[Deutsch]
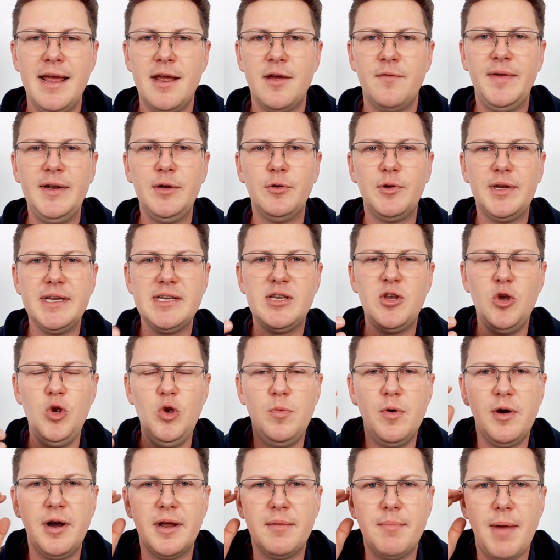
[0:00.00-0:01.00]
Wenn du diese
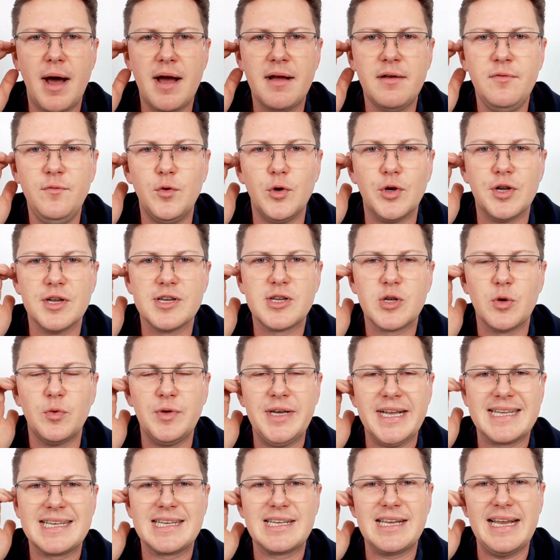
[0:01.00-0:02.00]
Übungen machen würdest und
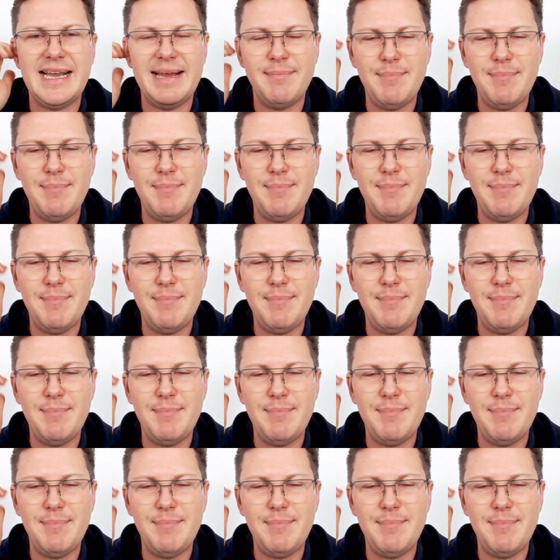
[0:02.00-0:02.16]
jetzt